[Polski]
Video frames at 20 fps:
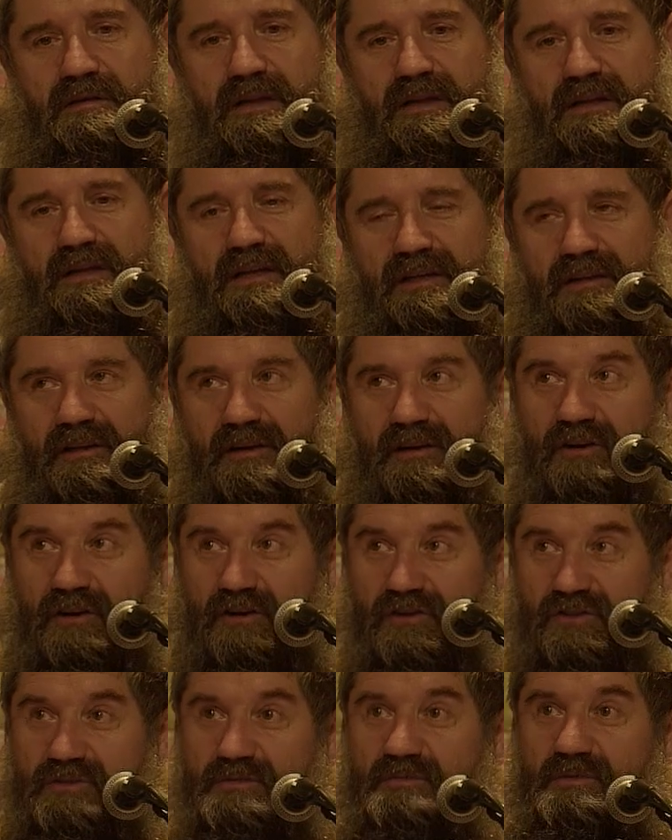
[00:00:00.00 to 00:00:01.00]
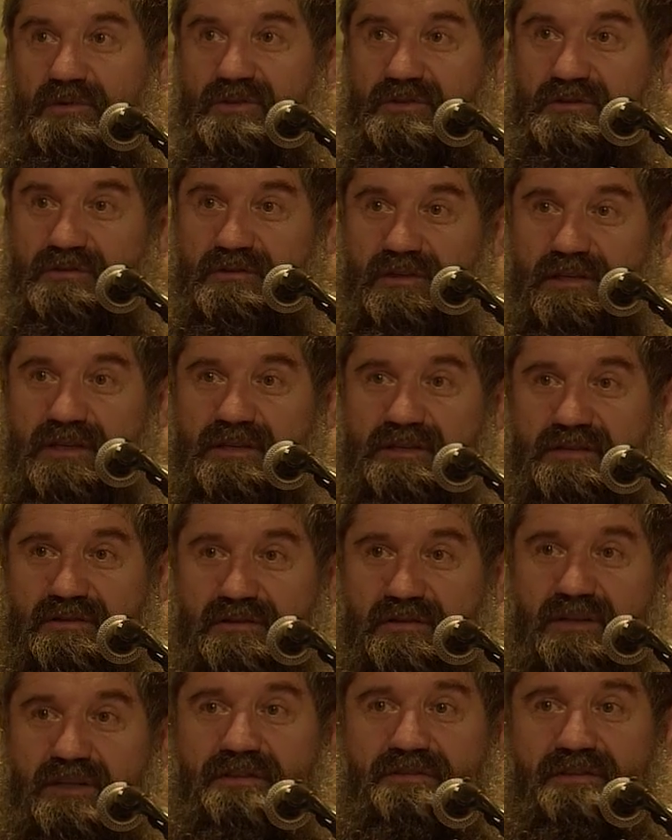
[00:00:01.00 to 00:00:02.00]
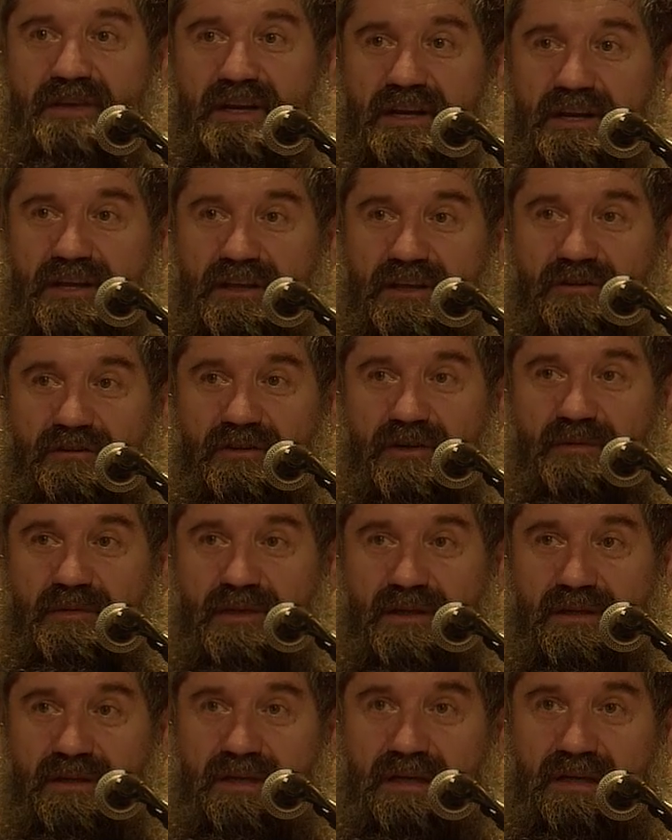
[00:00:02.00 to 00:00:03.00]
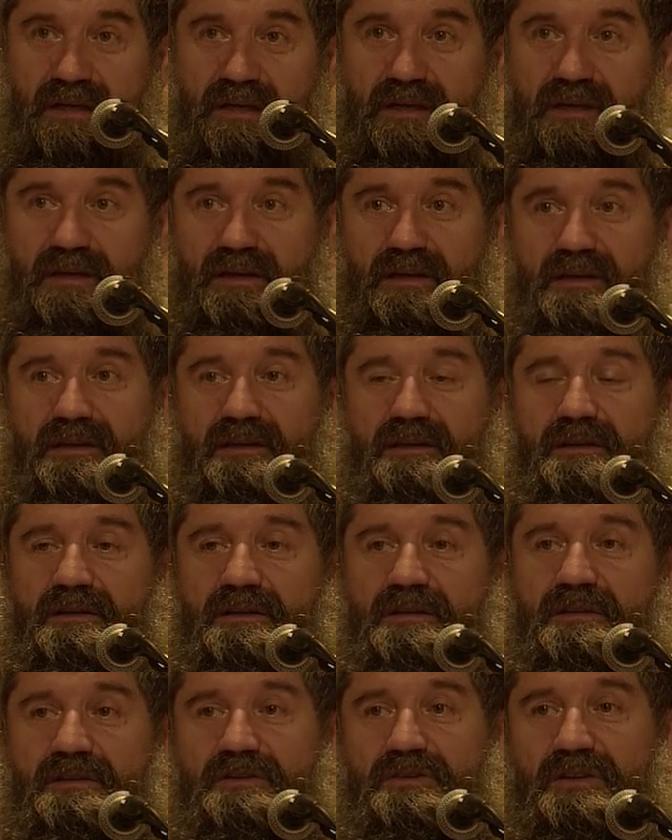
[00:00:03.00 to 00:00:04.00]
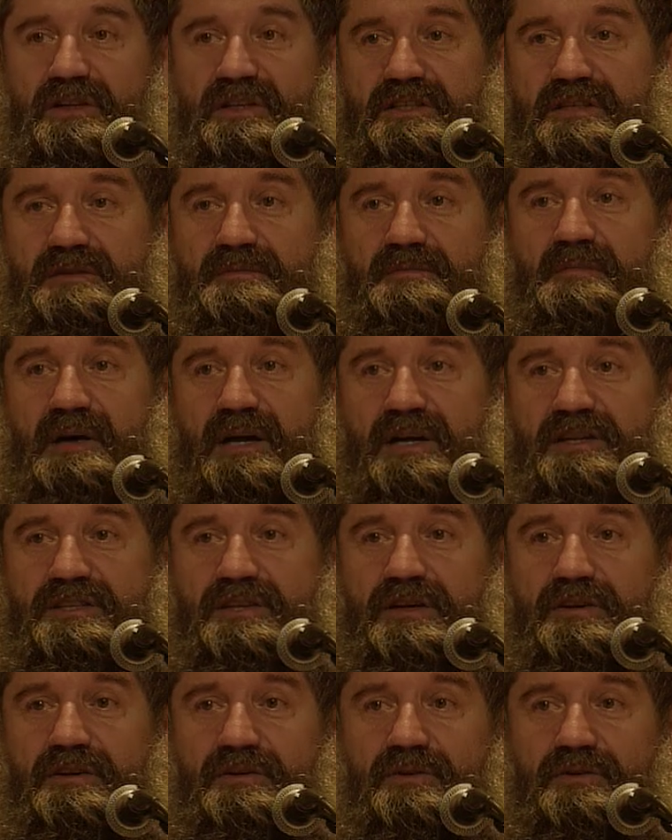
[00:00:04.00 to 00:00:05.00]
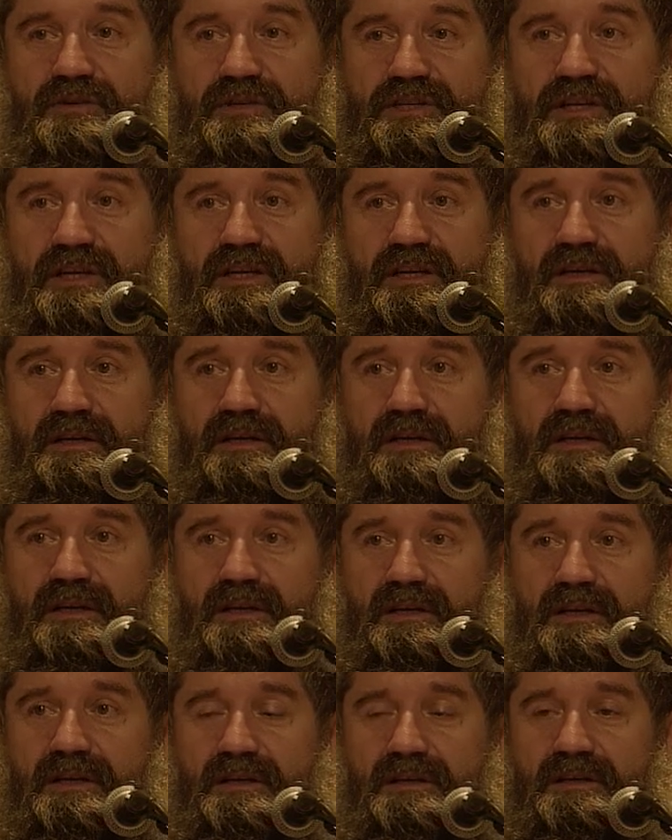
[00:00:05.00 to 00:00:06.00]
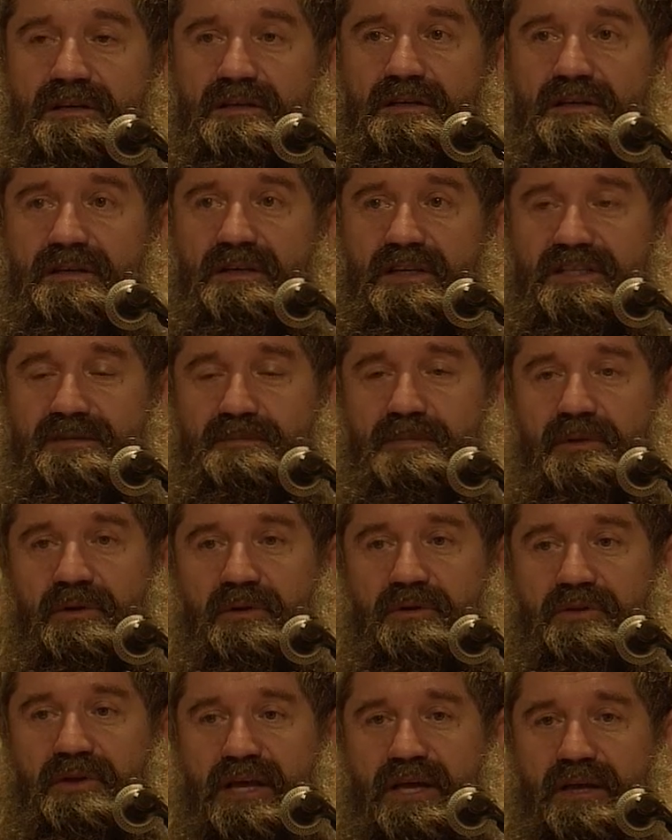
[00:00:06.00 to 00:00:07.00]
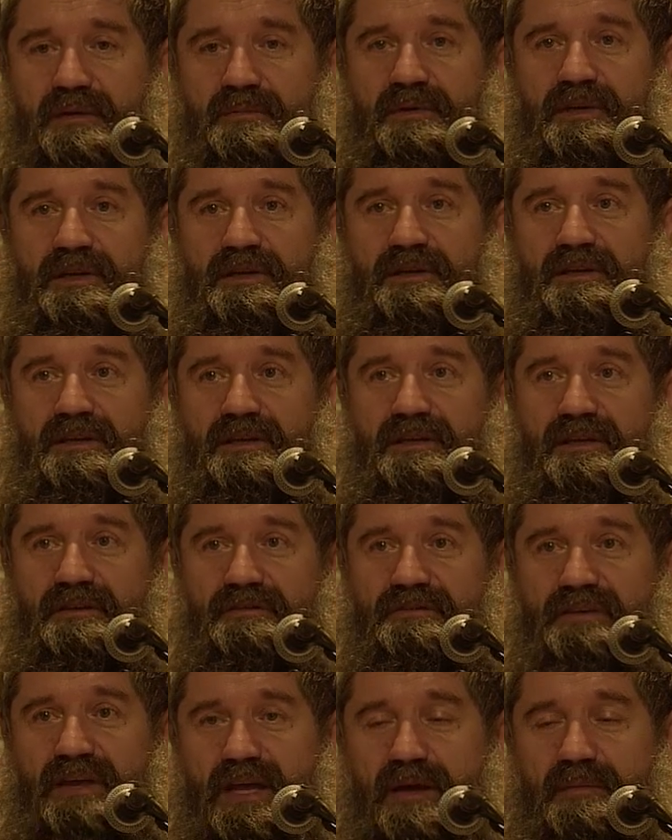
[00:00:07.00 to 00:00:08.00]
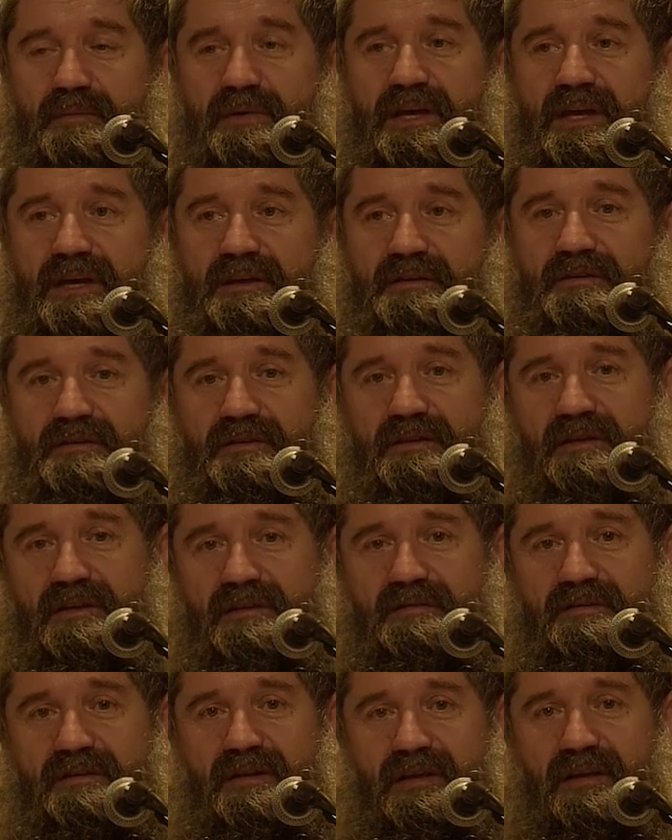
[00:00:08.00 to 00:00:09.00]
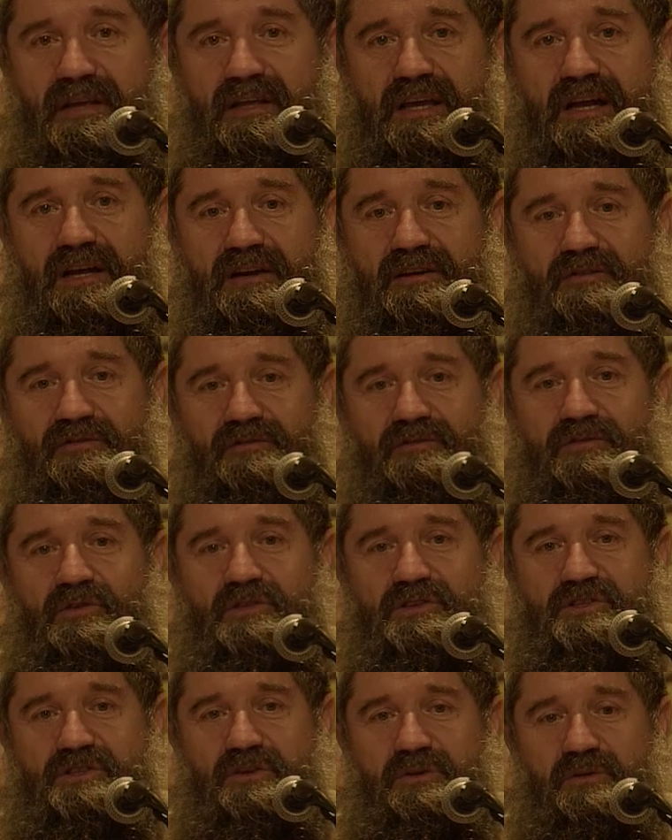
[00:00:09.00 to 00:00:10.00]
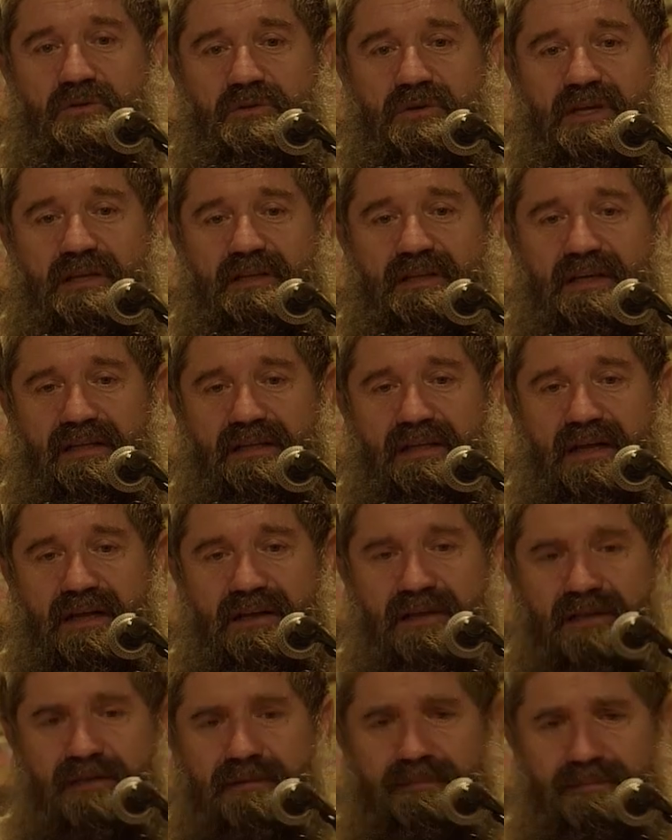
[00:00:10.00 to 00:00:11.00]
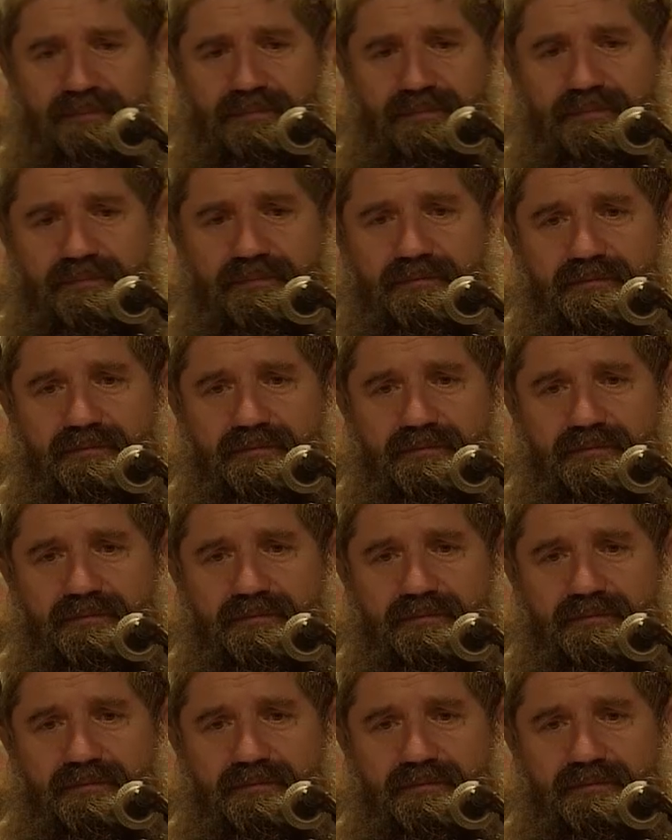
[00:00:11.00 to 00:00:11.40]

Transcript: Nie, nie ten kosmos, który jest, który jest wielki, który my e, coraz bardziej jako ludzie e, eksplorujemy i, i wiemy, jak, jak, jak on funkcjonuje i tak dalej –